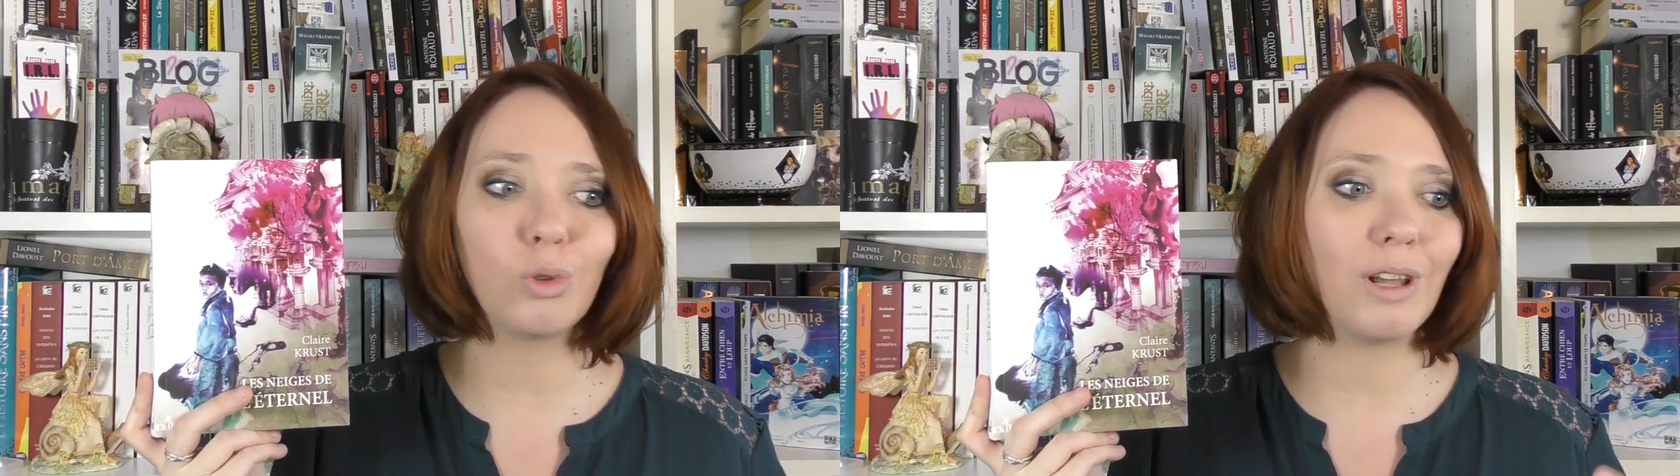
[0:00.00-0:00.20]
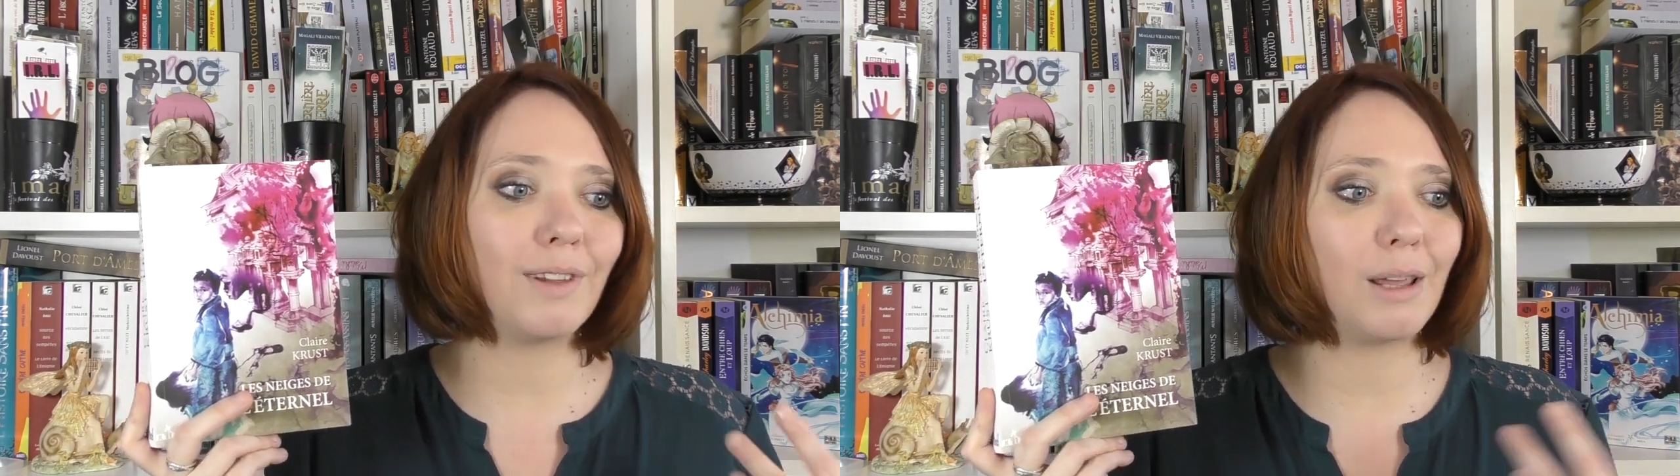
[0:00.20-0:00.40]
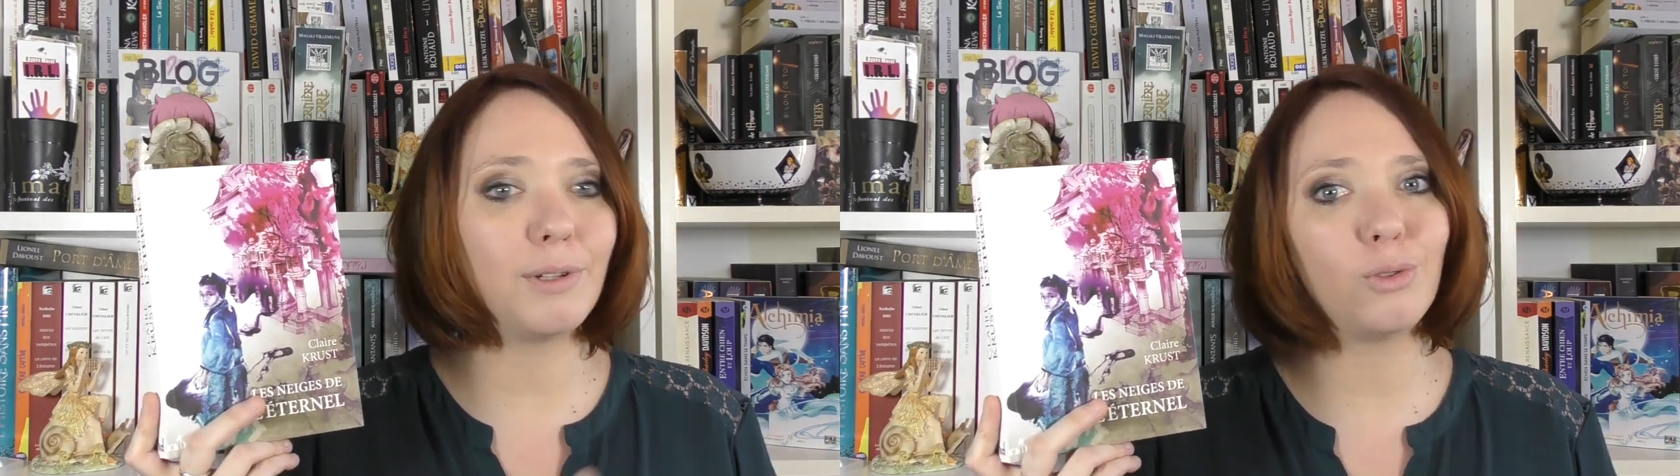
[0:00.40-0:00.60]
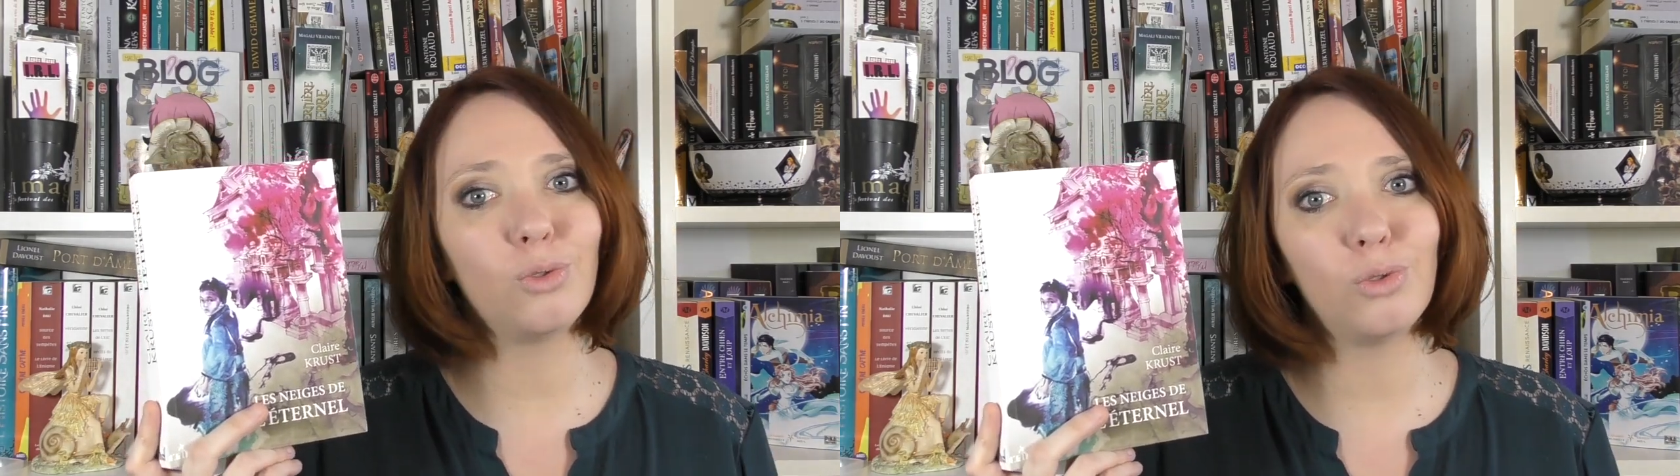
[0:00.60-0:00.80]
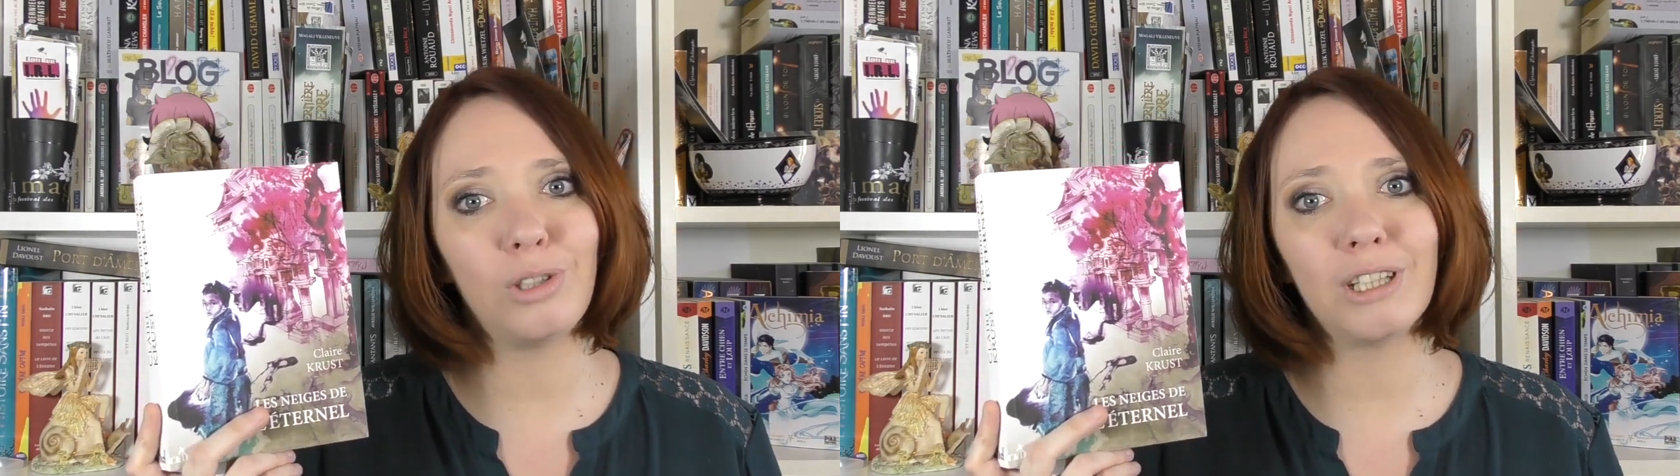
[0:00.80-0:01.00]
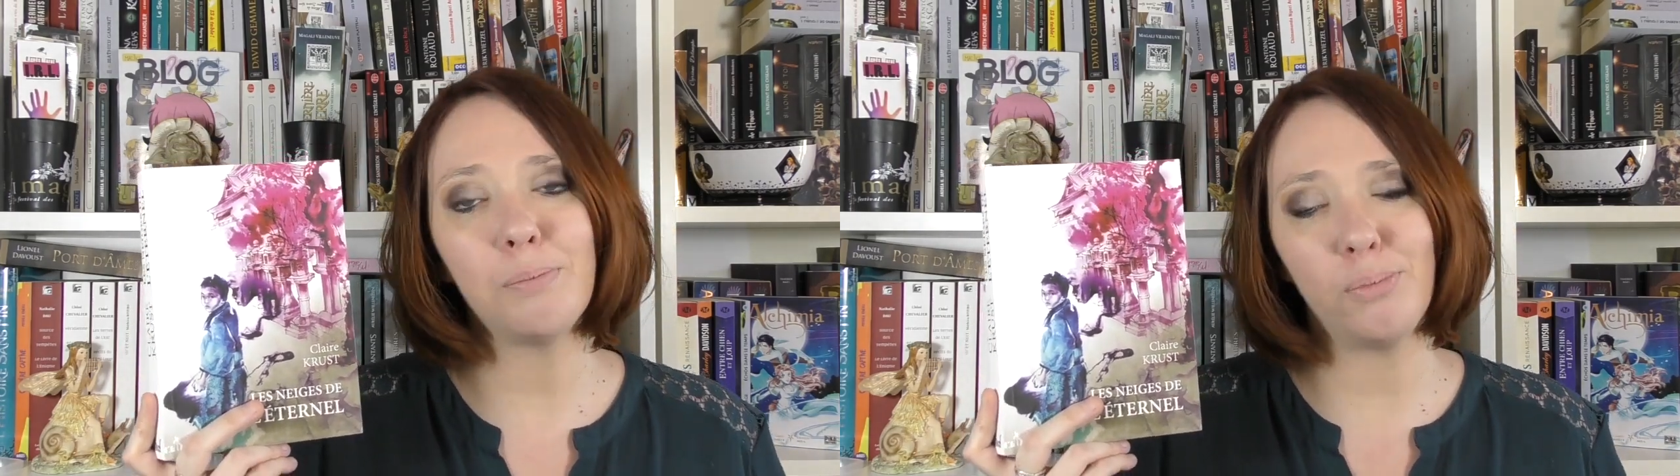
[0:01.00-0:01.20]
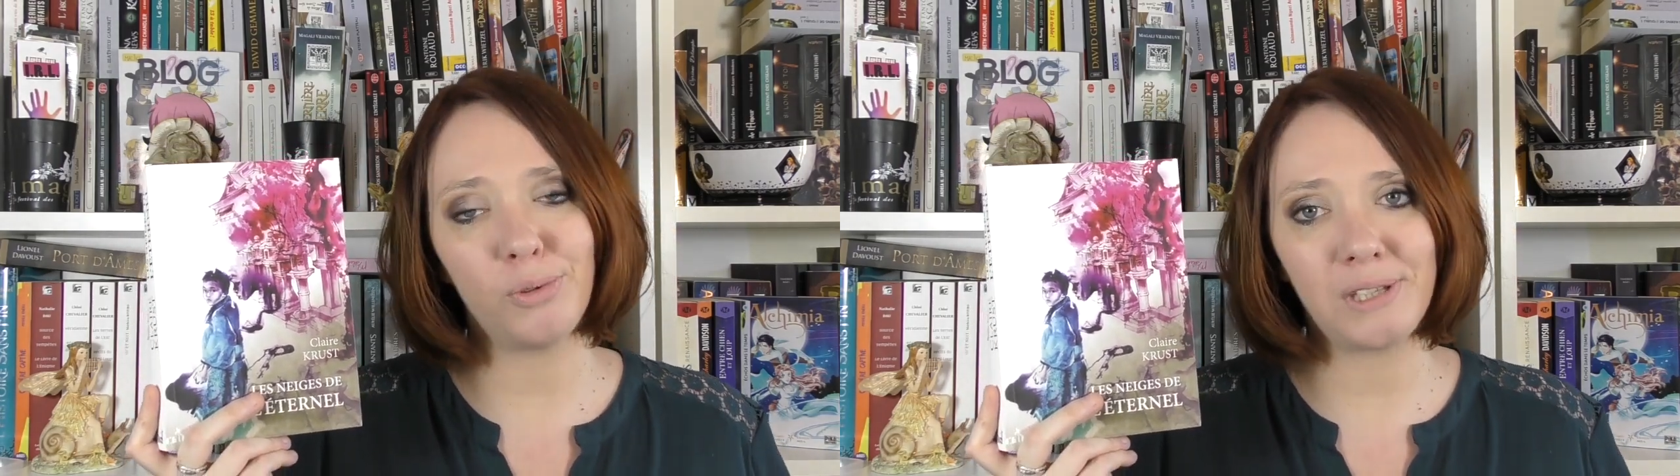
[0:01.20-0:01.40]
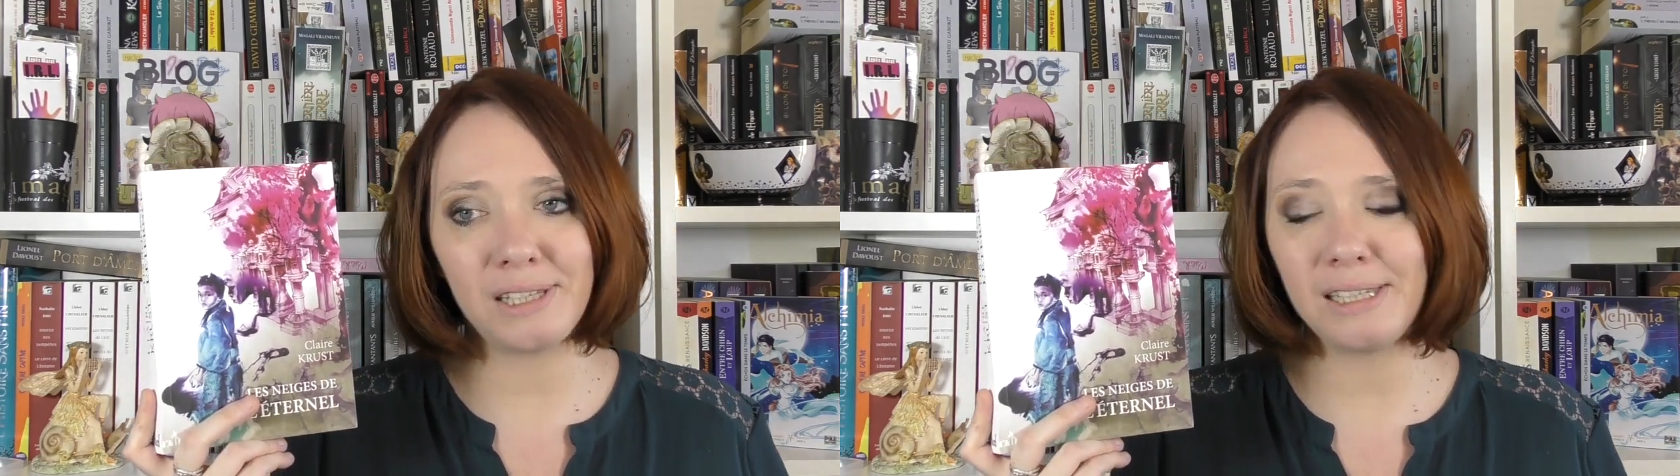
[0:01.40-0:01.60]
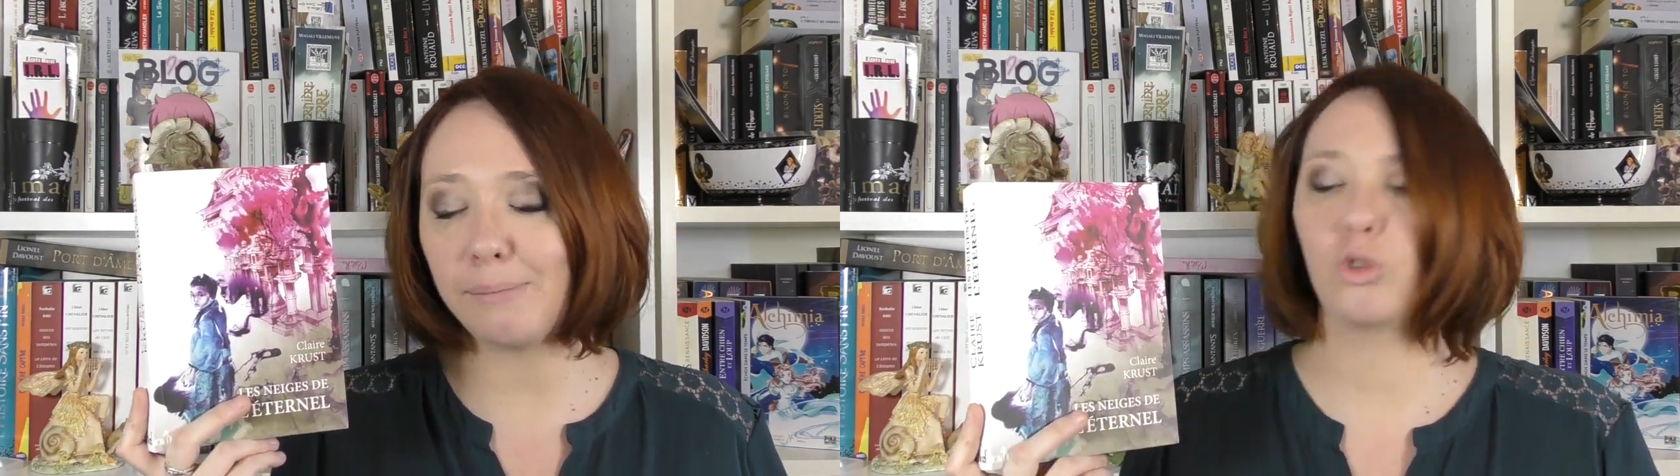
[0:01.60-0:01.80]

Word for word: qu'on avait l'habitude de lire petit.